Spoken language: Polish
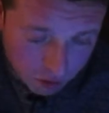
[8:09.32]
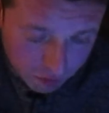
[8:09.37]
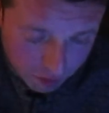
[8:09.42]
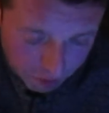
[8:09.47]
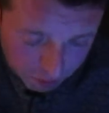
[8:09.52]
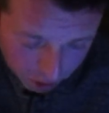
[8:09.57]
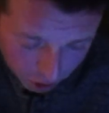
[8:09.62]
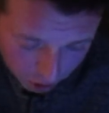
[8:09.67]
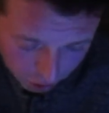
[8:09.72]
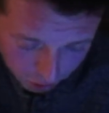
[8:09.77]
w
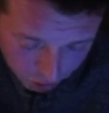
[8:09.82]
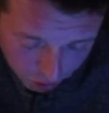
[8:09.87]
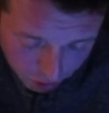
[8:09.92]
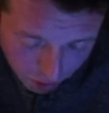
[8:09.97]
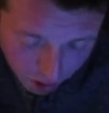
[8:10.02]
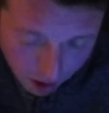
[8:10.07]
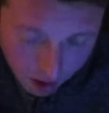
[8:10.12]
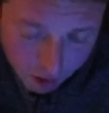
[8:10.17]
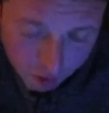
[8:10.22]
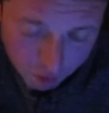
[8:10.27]
tym roku
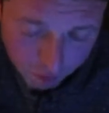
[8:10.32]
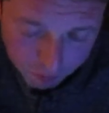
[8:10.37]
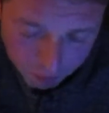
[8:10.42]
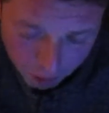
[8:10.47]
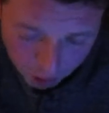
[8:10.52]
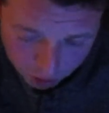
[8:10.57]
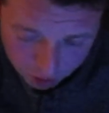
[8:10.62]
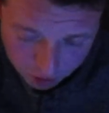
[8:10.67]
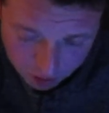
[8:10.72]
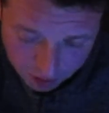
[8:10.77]
w
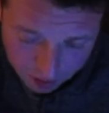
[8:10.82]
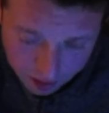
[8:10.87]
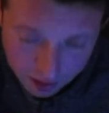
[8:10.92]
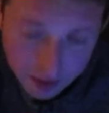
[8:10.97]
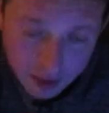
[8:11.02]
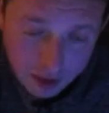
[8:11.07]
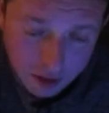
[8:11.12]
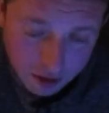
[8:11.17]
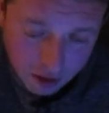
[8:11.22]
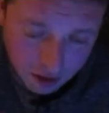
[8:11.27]
Polsce,
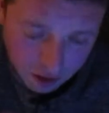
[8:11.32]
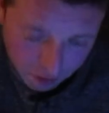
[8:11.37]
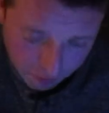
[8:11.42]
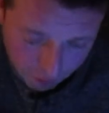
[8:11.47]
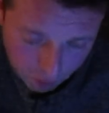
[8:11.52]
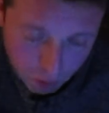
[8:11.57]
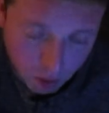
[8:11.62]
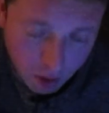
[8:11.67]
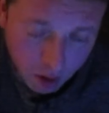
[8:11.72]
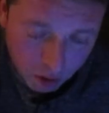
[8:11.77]
jeżeli się w
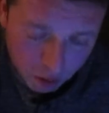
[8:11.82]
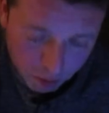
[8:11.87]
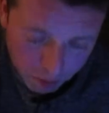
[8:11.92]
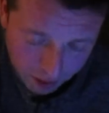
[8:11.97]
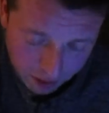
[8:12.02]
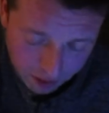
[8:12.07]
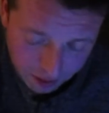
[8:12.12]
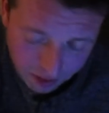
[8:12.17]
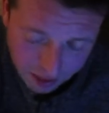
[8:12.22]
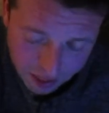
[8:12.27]
ogóle
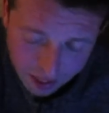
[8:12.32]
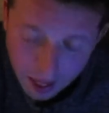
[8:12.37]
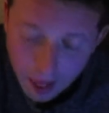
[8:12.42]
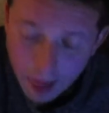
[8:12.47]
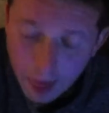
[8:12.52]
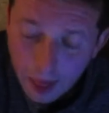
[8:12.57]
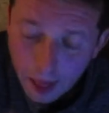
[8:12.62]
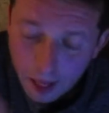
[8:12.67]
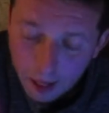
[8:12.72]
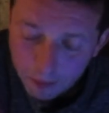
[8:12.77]
odbędzie,
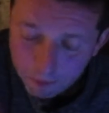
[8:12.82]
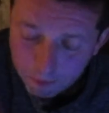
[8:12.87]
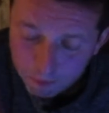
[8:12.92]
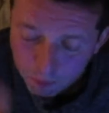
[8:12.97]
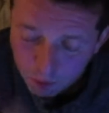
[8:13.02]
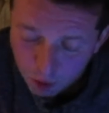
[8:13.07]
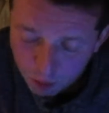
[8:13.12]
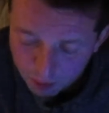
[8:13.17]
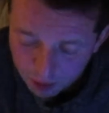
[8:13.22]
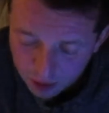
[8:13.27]

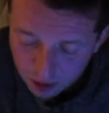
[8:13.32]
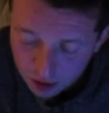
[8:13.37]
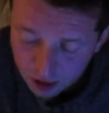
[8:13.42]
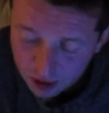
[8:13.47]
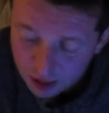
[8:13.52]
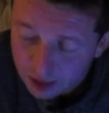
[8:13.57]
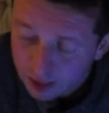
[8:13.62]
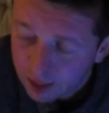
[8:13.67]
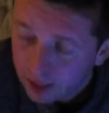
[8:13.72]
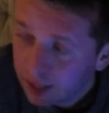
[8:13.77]
to
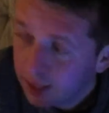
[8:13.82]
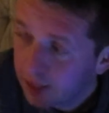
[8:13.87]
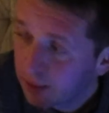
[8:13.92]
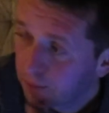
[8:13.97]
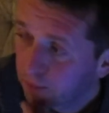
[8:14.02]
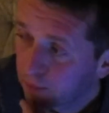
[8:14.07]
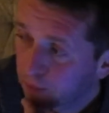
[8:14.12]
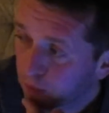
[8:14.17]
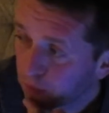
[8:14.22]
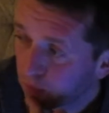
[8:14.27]
będzie,
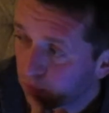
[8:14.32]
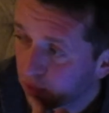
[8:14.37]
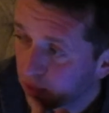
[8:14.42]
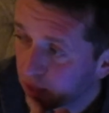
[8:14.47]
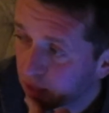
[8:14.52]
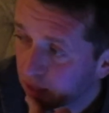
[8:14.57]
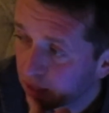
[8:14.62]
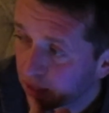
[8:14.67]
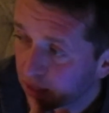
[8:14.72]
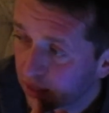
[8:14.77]

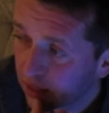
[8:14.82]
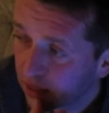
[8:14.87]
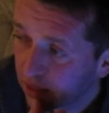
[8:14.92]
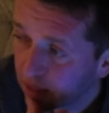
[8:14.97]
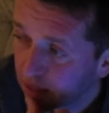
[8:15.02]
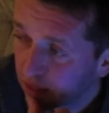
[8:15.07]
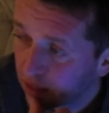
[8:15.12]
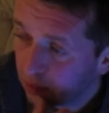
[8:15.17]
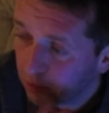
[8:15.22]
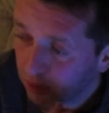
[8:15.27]

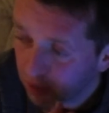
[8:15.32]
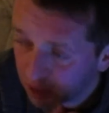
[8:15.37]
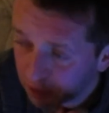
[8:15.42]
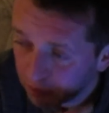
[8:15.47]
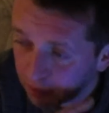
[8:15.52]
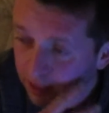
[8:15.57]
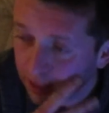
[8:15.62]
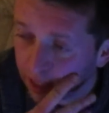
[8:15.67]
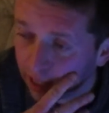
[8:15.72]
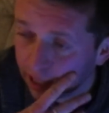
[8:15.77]
mm, to będzie
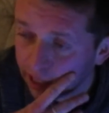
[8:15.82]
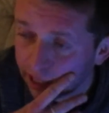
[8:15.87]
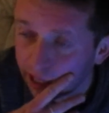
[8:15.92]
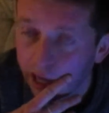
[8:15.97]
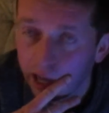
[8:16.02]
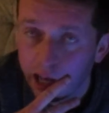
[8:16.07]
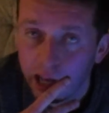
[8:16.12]
masakra.